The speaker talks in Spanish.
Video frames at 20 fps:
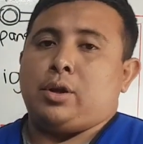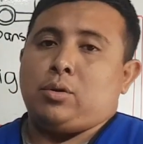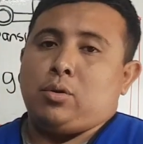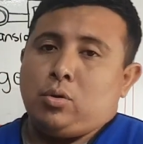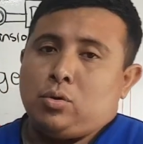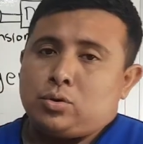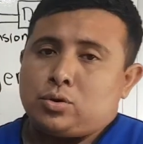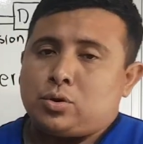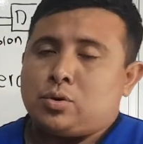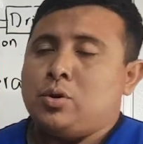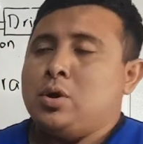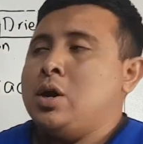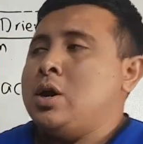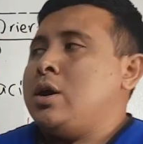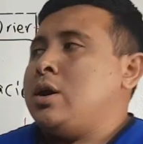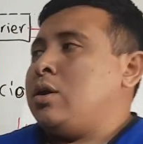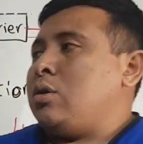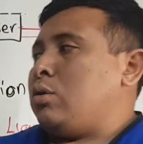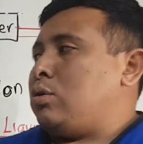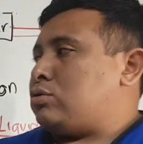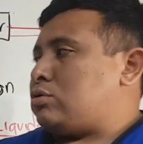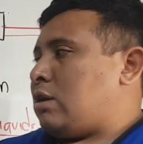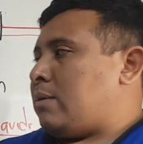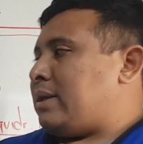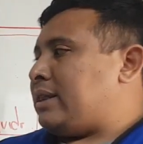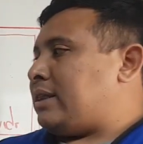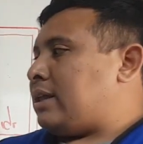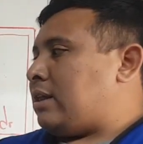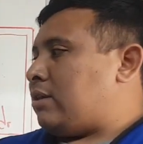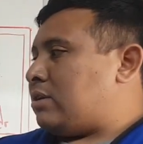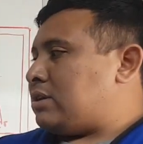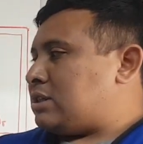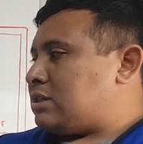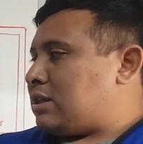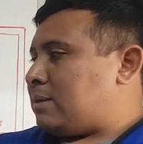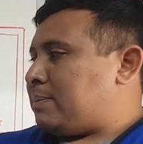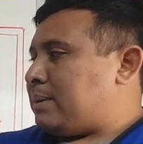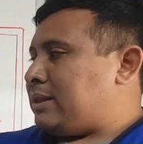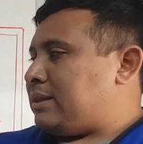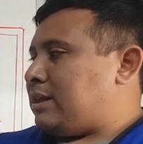Incluso, usualmente nuestro
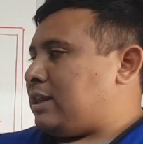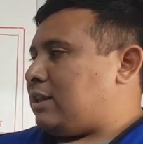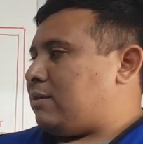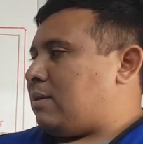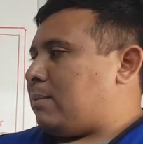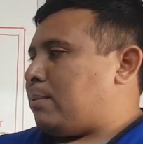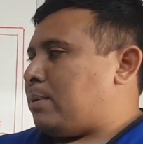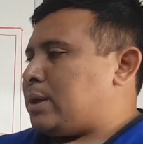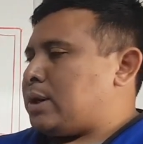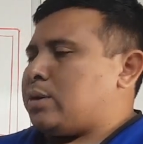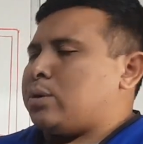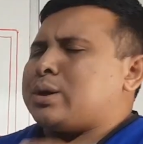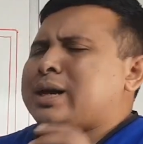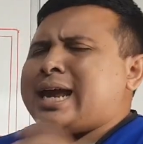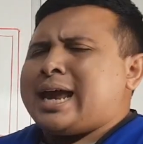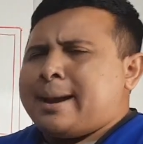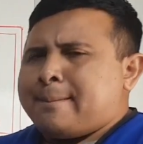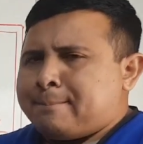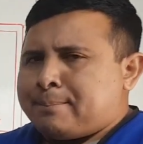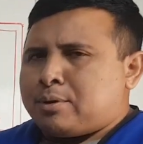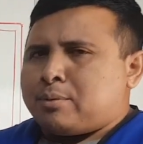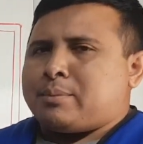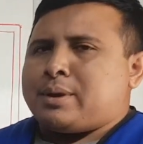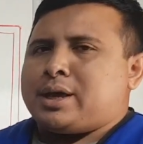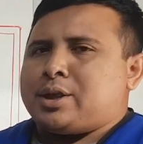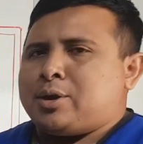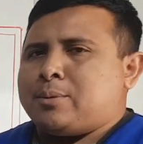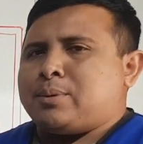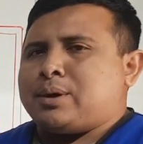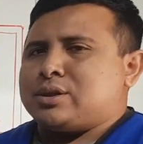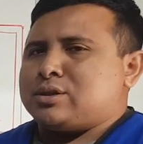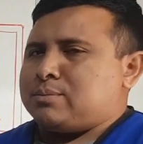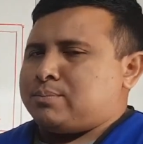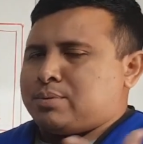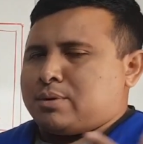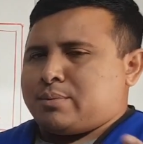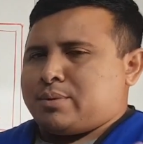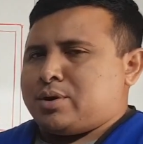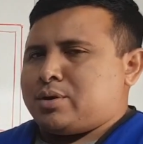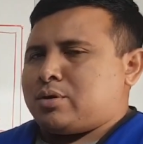serpentín de evaporador en promedio, porque es un
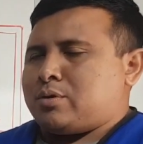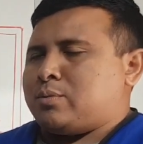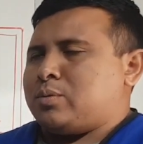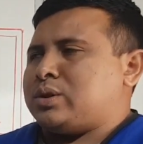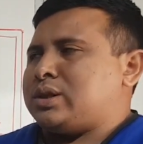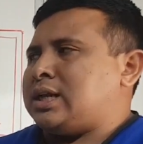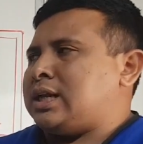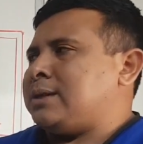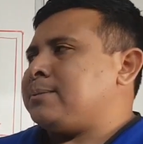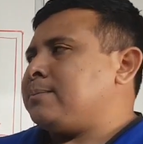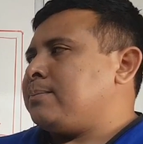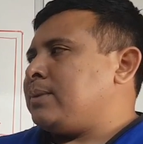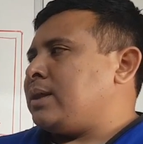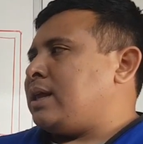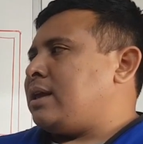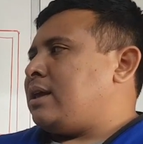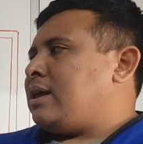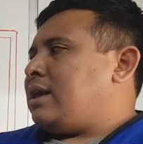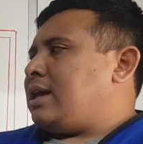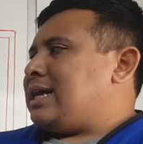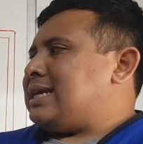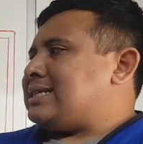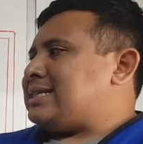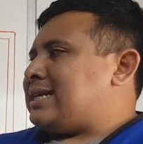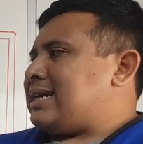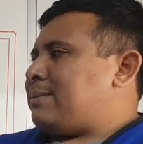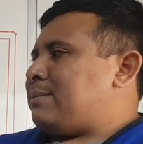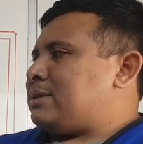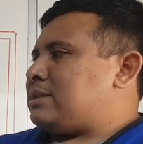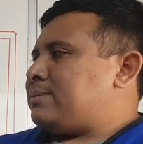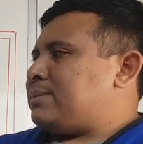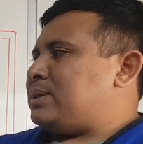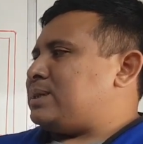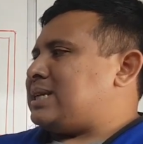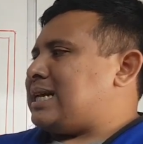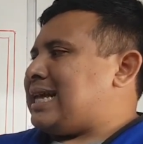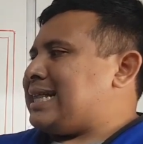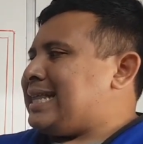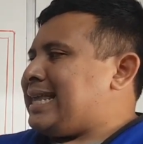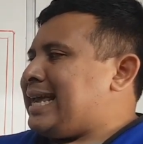promedio como tal, estará más o
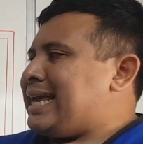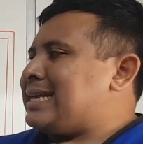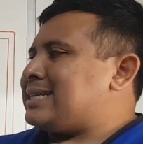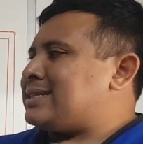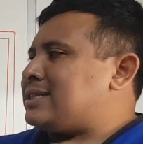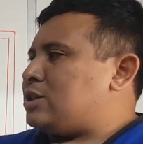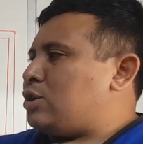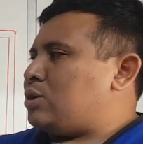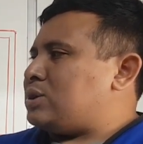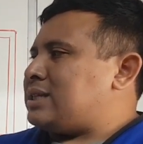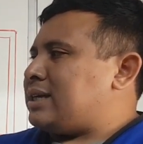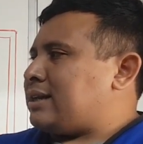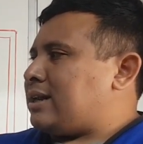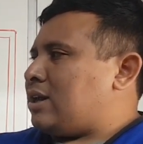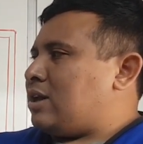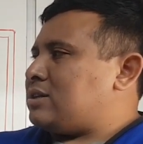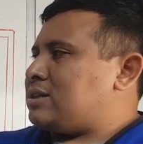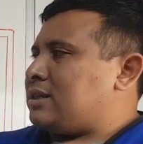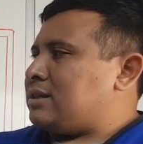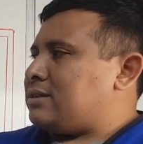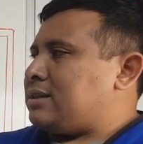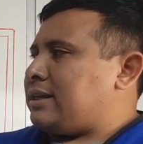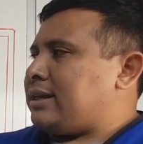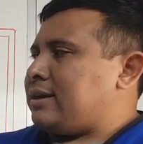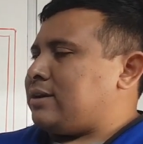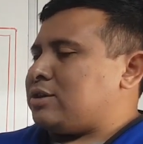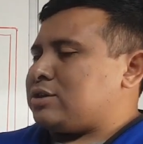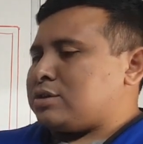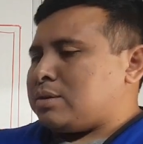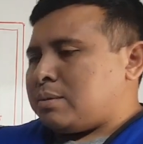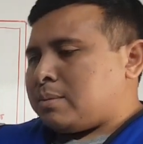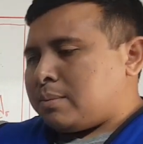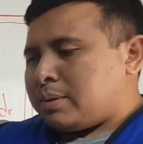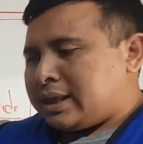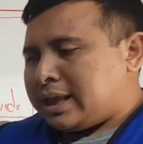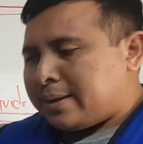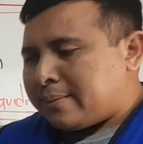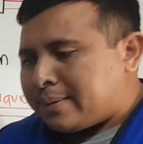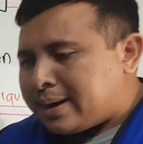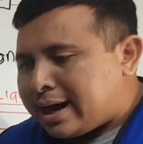menos a 10-12 grados centígrados
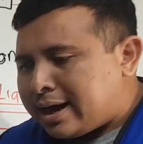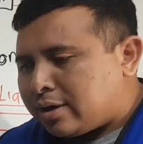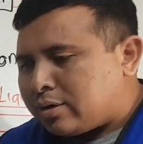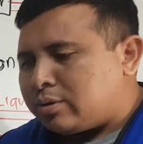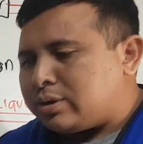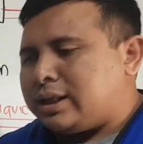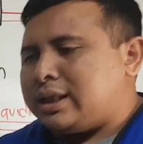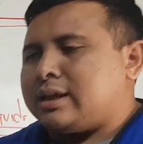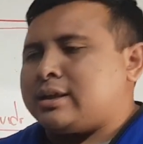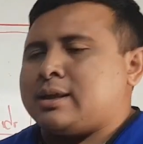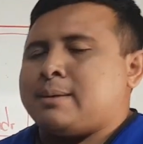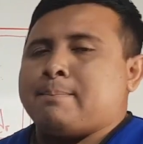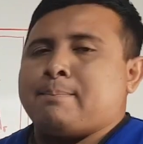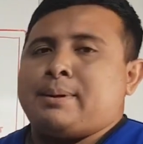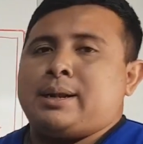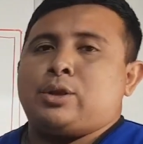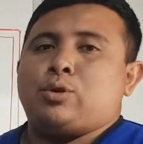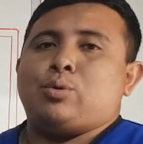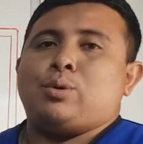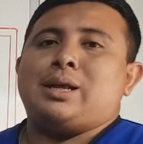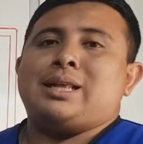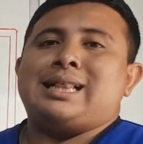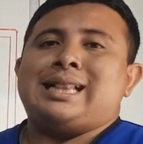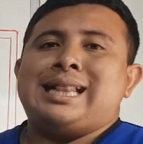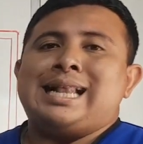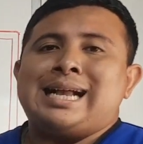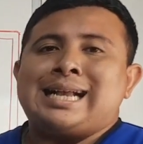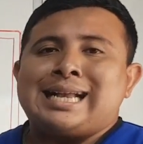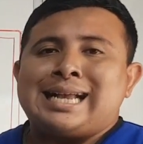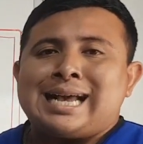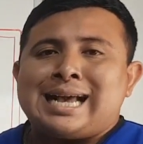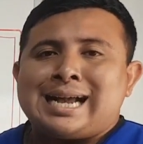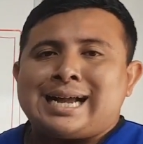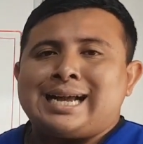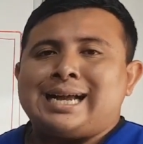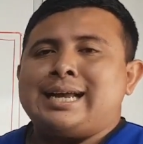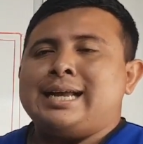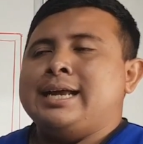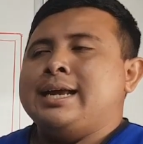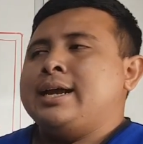debajo de la temperatura de la
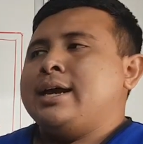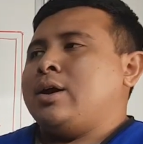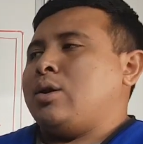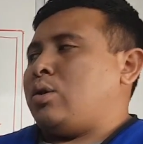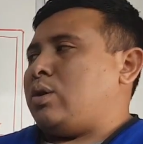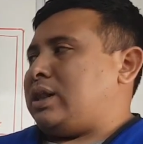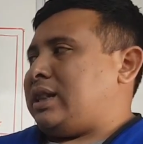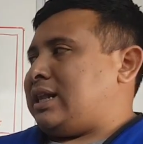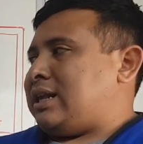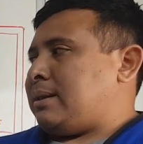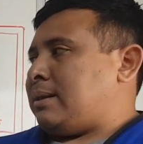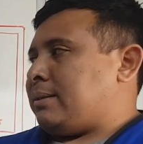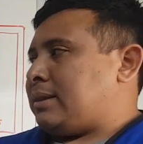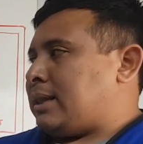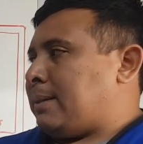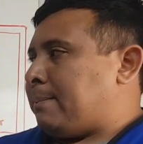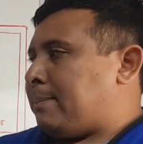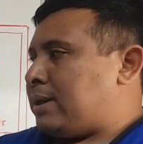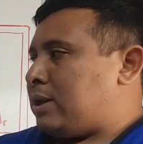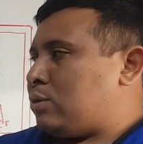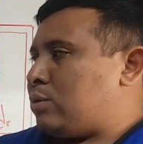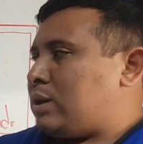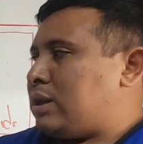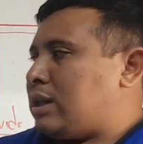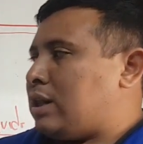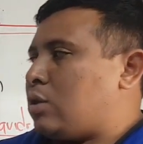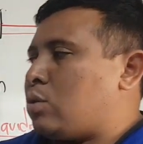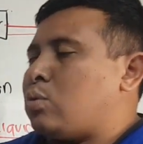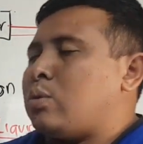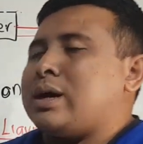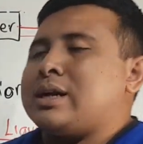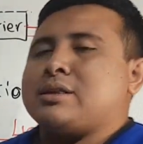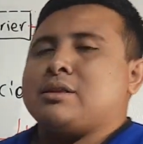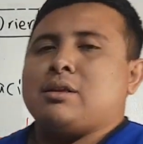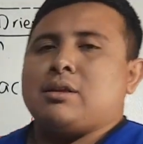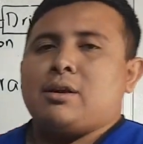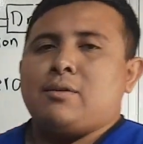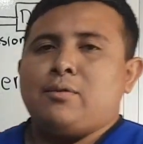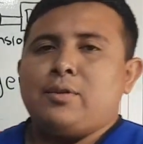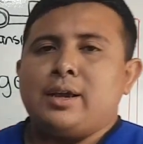caja o de la temperatura del
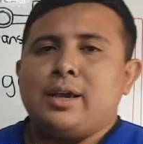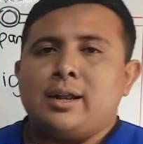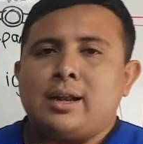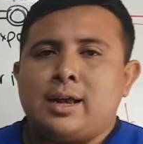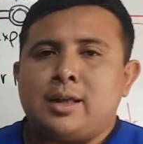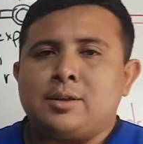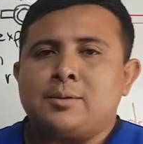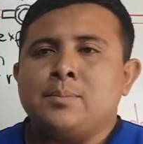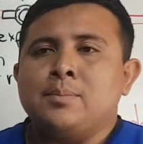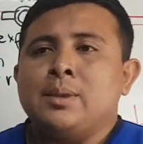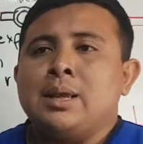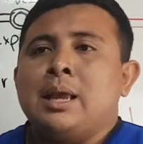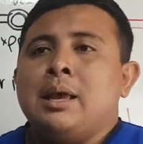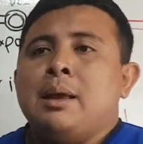cuarto refrigerado